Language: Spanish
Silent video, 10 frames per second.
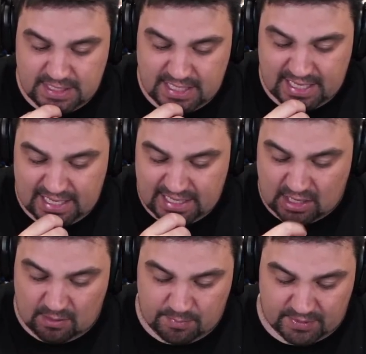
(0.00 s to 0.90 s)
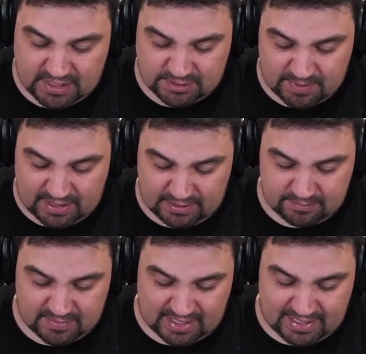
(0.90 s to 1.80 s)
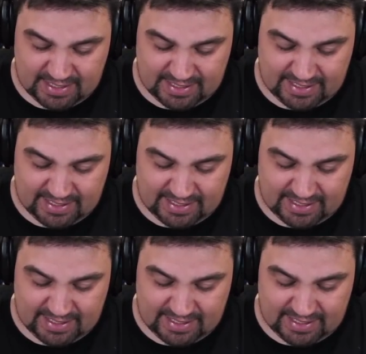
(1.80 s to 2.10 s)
Y, como podéis ver, ¿vale?